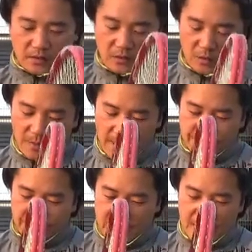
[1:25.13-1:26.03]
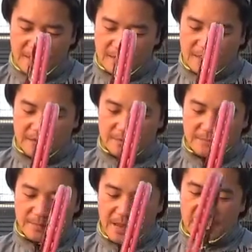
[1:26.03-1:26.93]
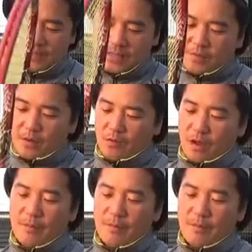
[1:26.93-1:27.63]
これは、以前は